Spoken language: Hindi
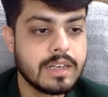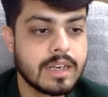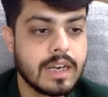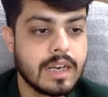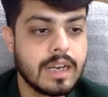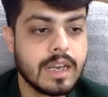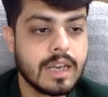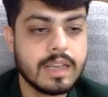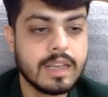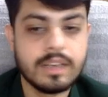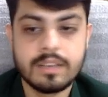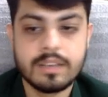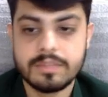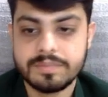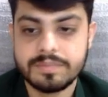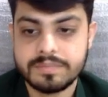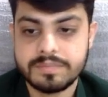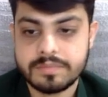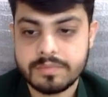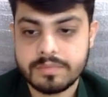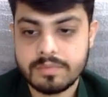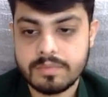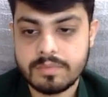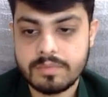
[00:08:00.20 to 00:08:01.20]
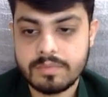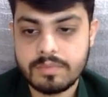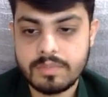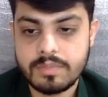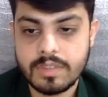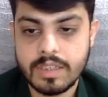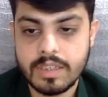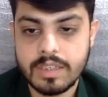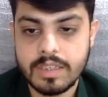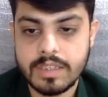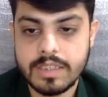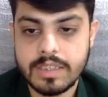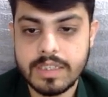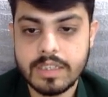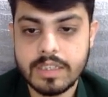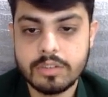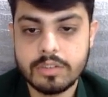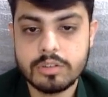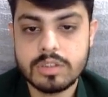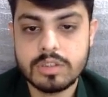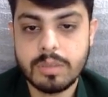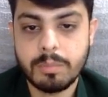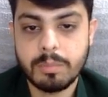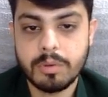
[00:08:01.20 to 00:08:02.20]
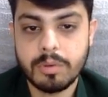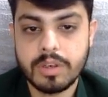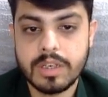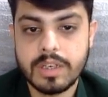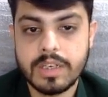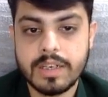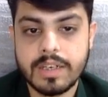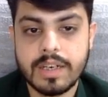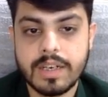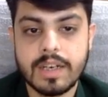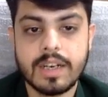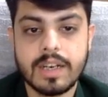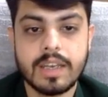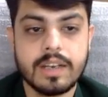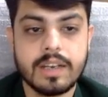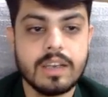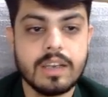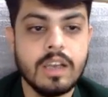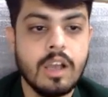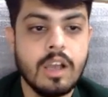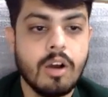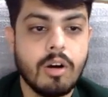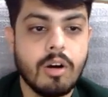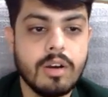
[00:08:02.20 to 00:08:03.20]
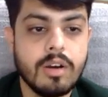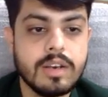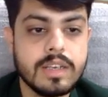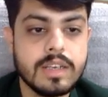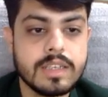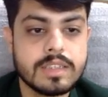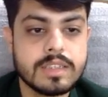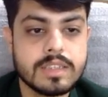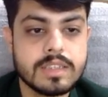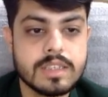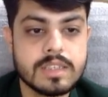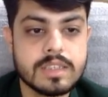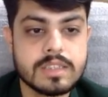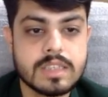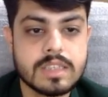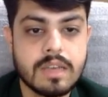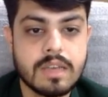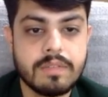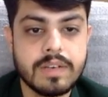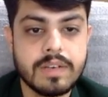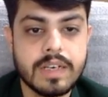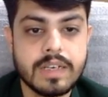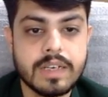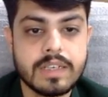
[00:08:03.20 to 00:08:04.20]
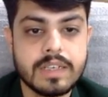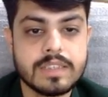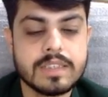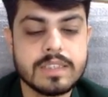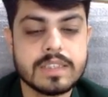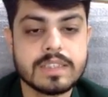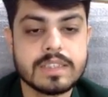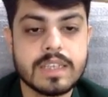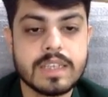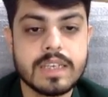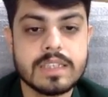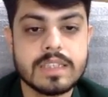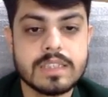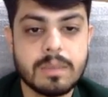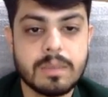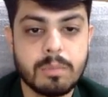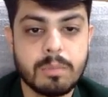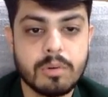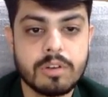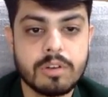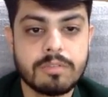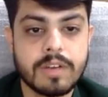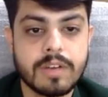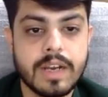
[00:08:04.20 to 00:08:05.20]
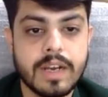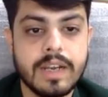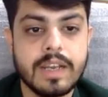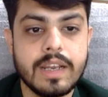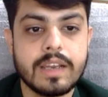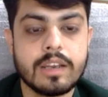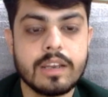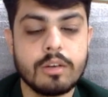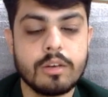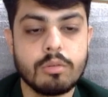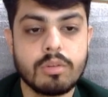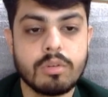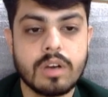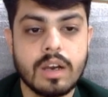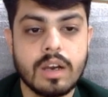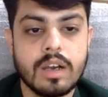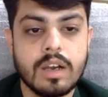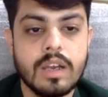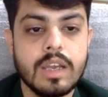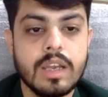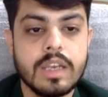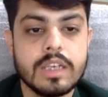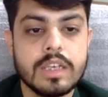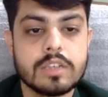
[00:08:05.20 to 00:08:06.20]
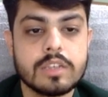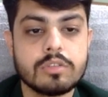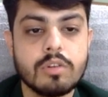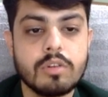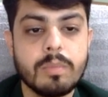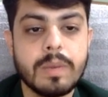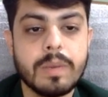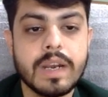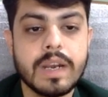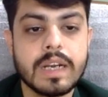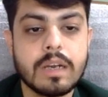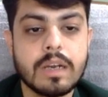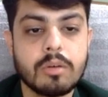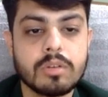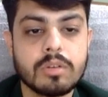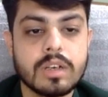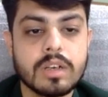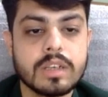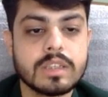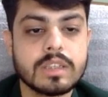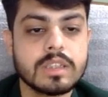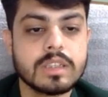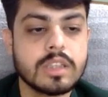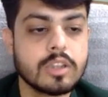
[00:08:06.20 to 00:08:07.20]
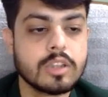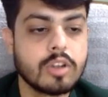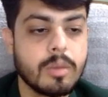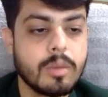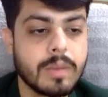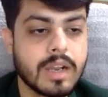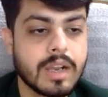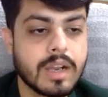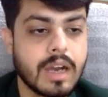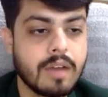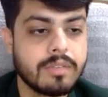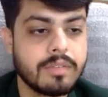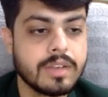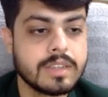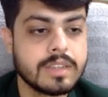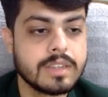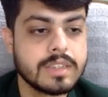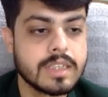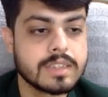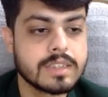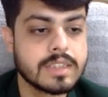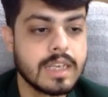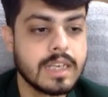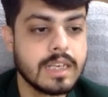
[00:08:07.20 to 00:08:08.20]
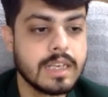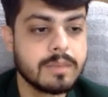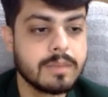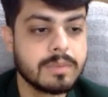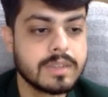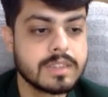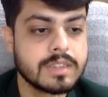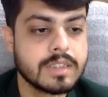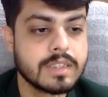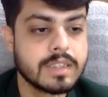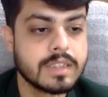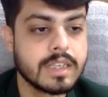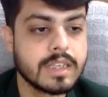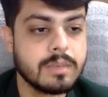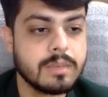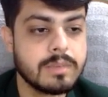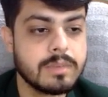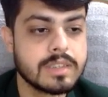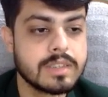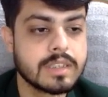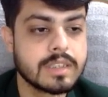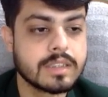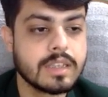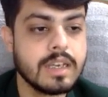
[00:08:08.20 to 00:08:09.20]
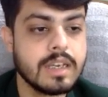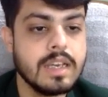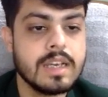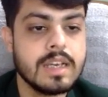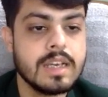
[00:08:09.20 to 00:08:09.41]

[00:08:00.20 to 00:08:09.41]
ट्रेंड लाइन ये जो सपोर्ट की ट्रेंड लाइन है और नीचे 786 का ये सपोर्ट फ्राइडे के लो का इसको ब्रेक डाउन कर देता है तो हमें काफी अच्छा एक सेलिंग प्रेशर देखने मिल सकता है